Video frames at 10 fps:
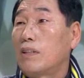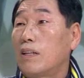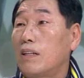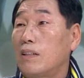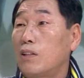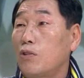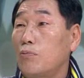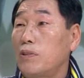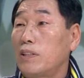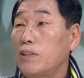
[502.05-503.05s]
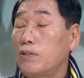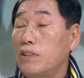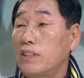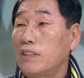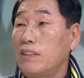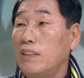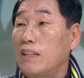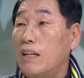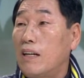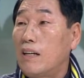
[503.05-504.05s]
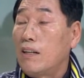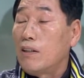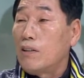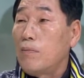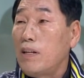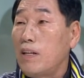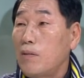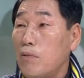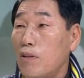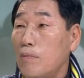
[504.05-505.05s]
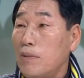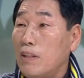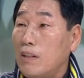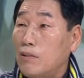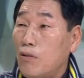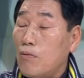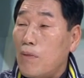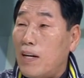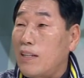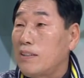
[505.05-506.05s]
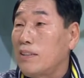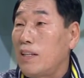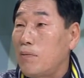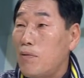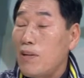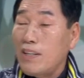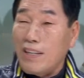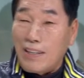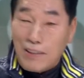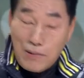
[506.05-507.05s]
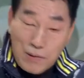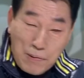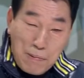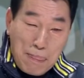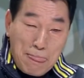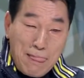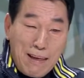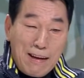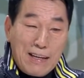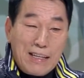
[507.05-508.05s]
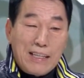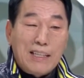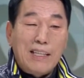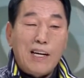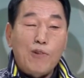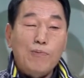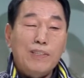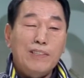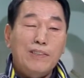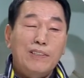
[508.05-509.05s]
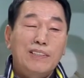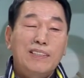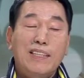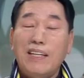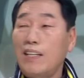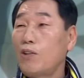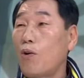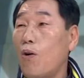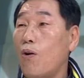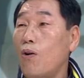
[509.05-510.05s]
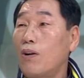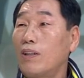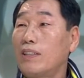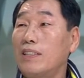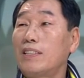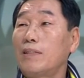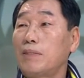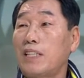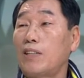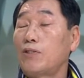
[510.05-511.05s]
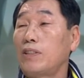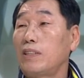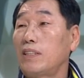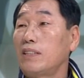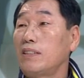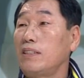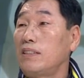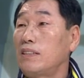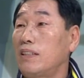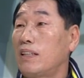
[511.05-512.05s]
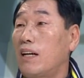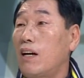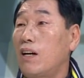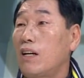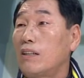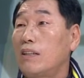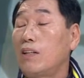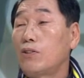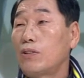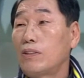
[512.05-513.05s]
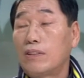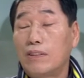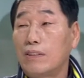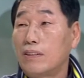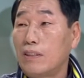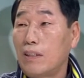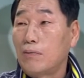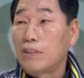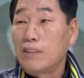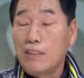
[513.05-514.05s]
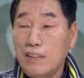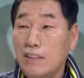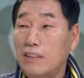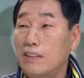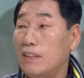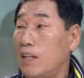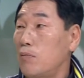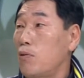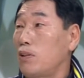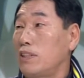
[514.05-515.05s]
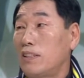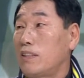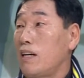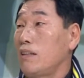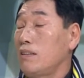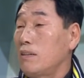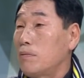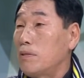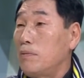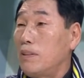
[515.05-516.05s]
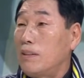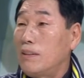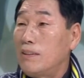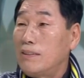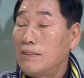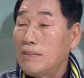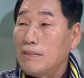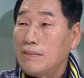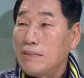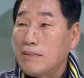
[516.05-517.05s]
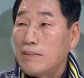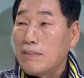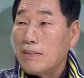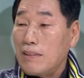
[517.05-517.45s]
내가 이렇게 움직일 수 있으니까 음. 얼마나 행복합니까? 또 많아서 행복한 게 아니고 네. 이게 내가 움직일 수 있는 데가 있고 열심히 살 수 있는 터전이 있으니까 음. 내려서는 더 행, 이 행복이지 딴 거는 없습니다. 음. 예, 알겠습니다.